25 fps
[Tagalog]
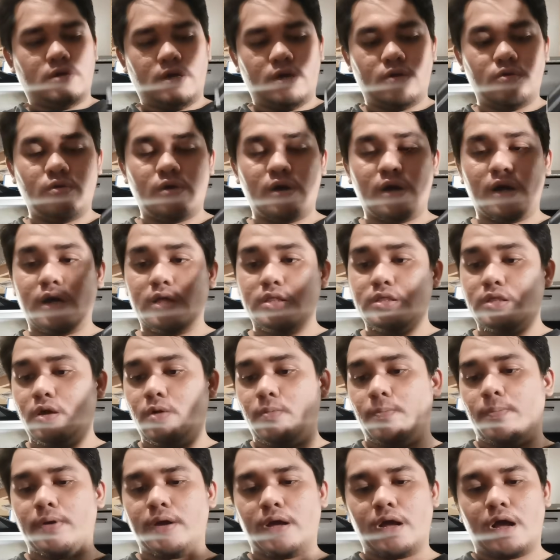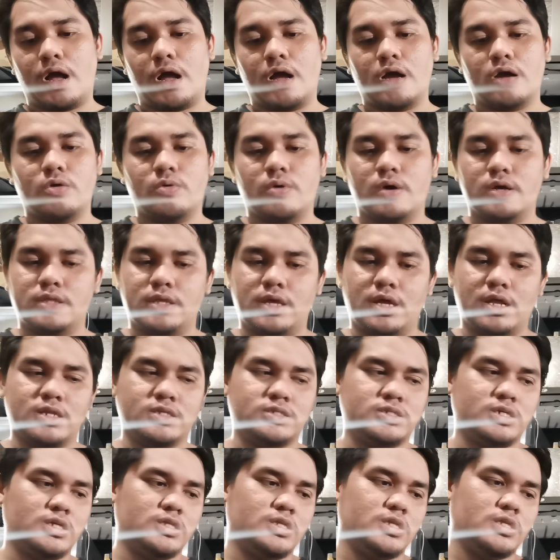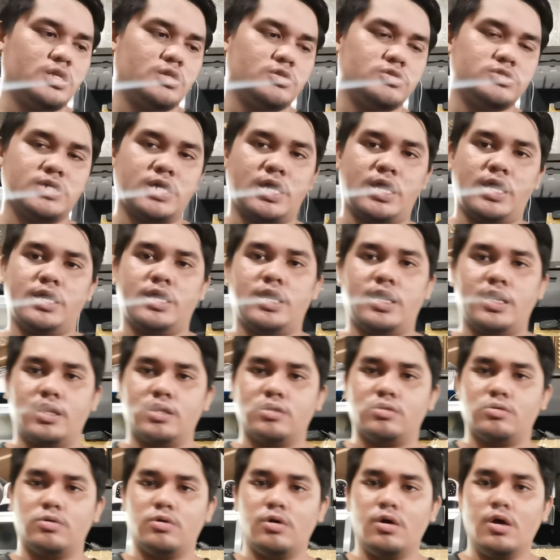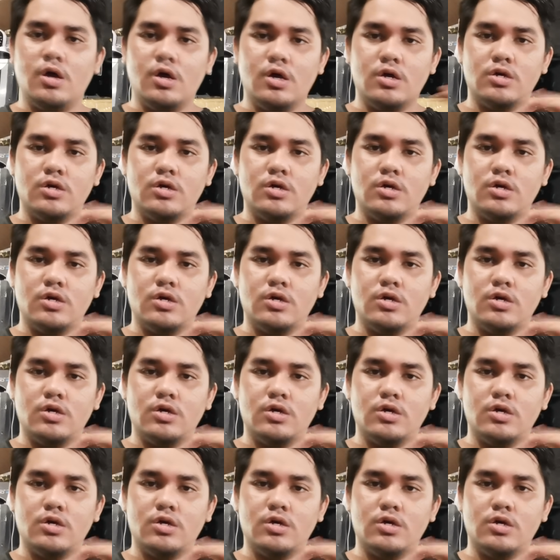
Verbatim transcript: Ganun kaganda yung pagkakagawa ni LCD dito sa AK na to.